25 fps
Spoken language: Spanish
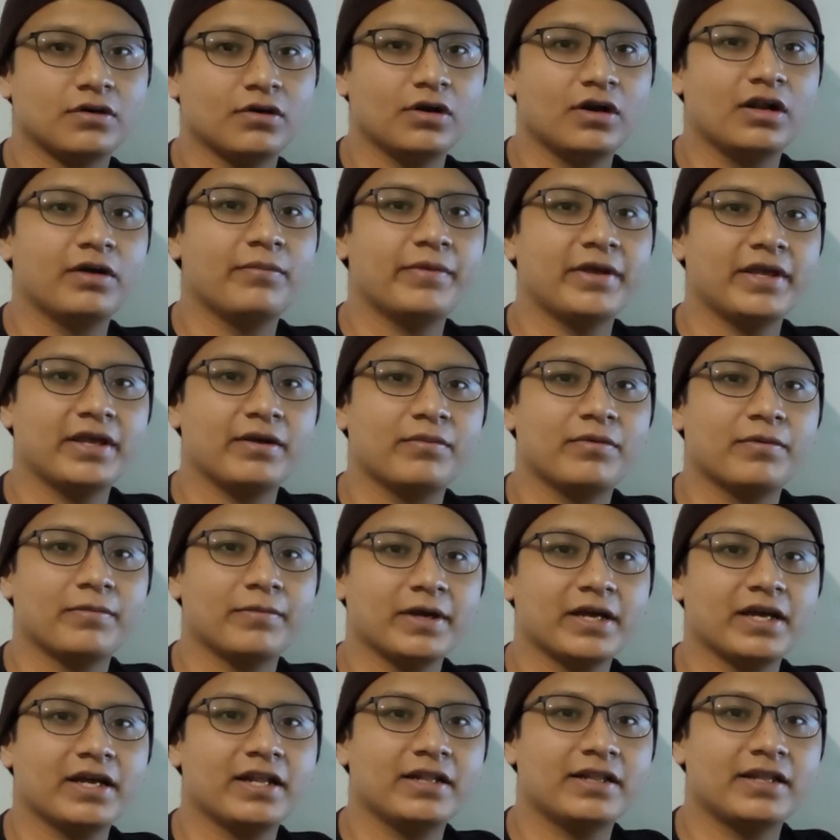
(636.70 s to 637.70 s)
Hola, me llamo
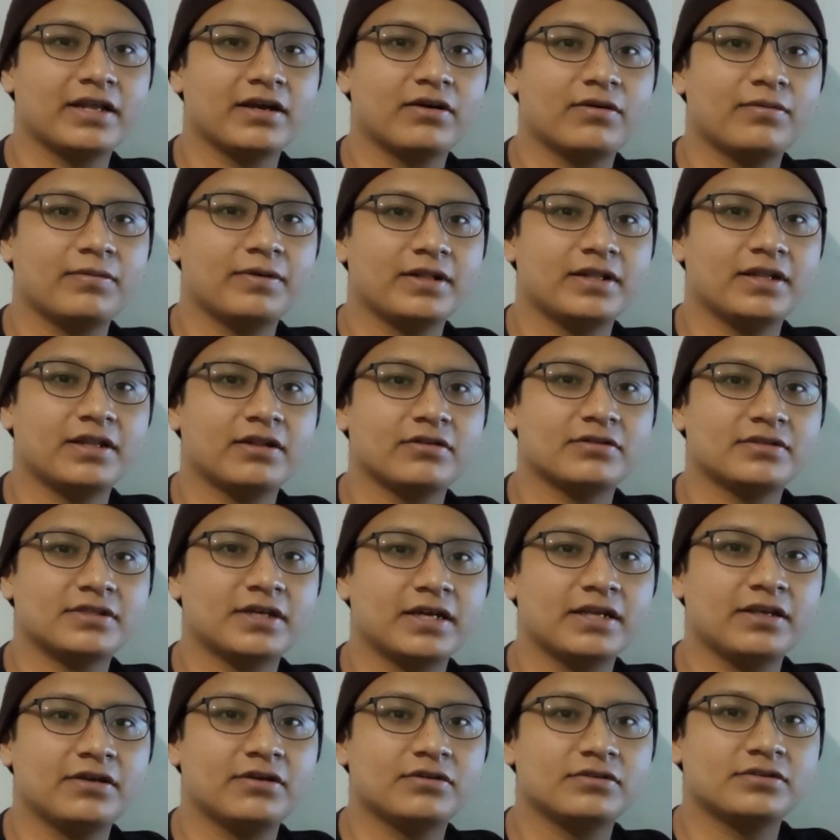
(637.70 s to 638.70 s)
Miguel, tengo 22
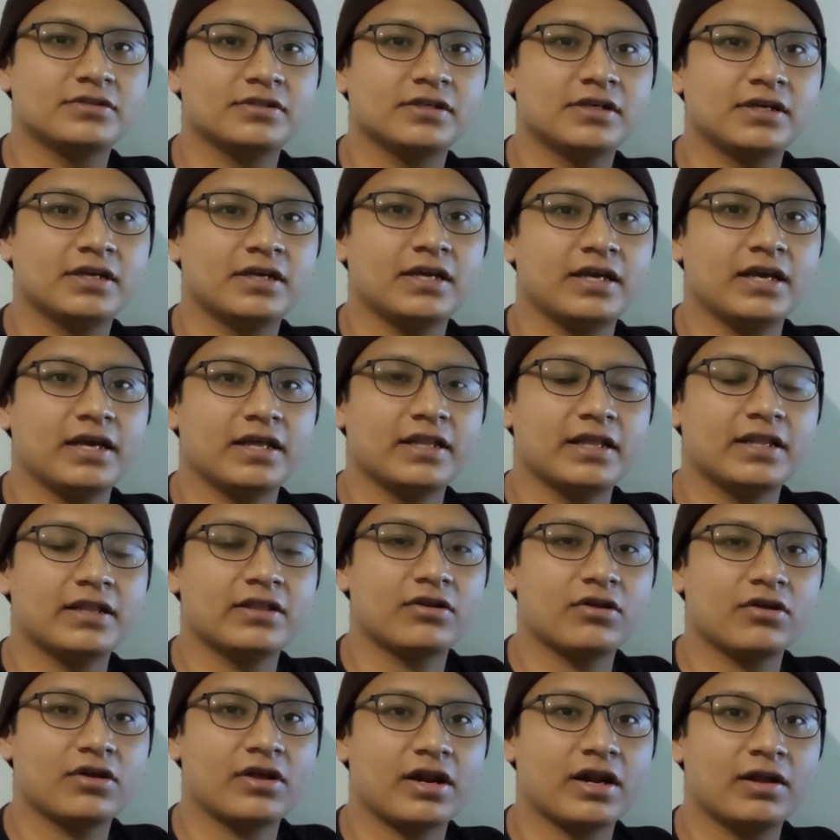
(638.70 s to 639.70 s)
años y
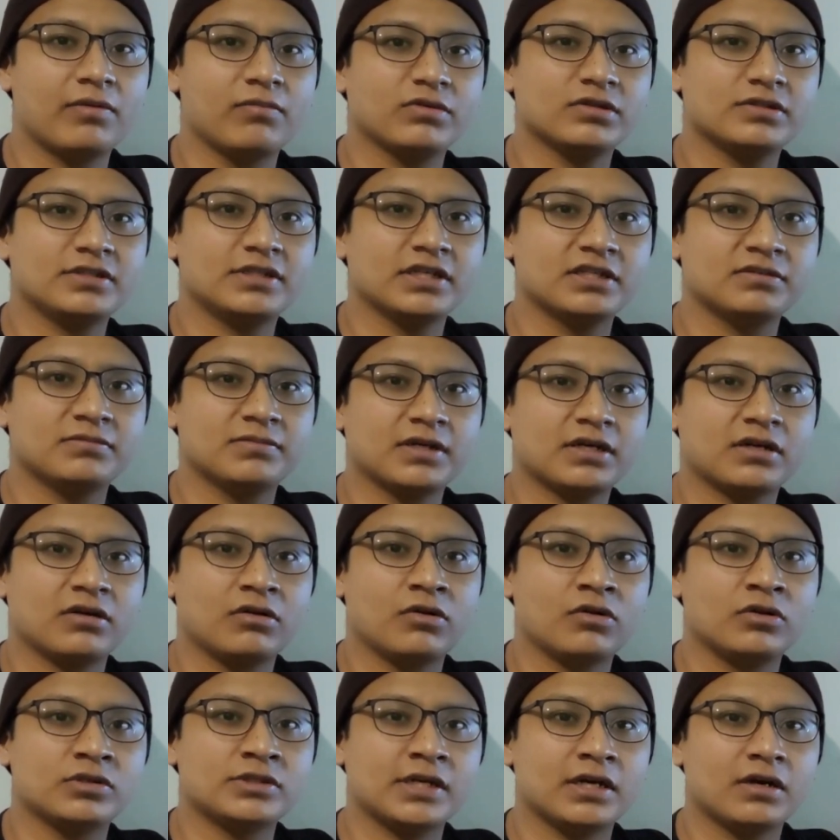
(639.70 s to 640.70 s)
dentro de Rainbow Six me
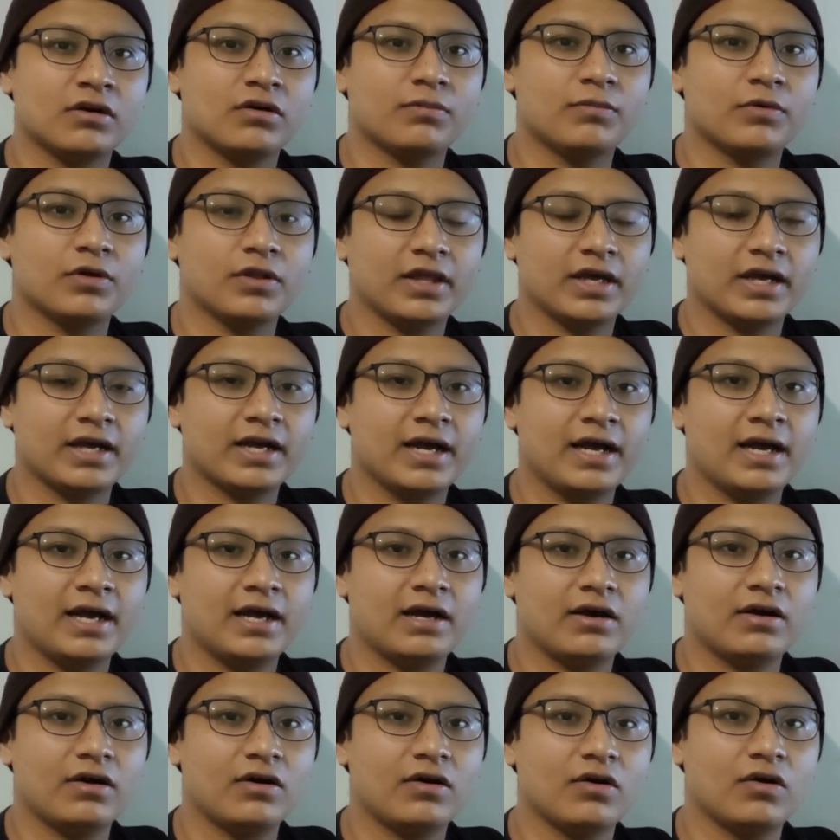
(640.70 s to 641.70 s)
conocen como DK
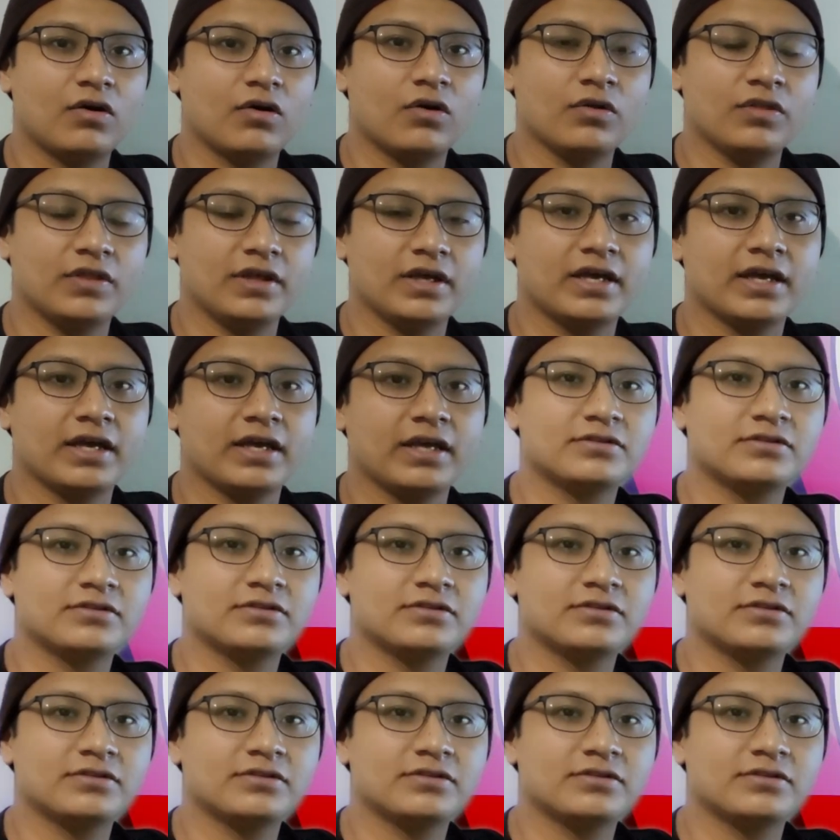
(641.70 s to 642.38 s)
o DK.